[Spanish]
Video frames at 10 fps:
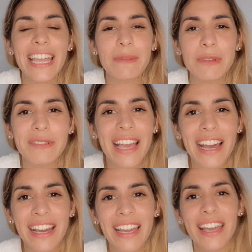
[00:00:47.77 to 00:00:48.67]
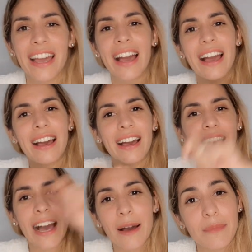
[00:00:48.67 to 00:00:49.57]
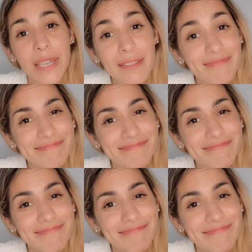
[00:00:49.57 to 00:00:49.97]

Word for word: en mi viaje a mí.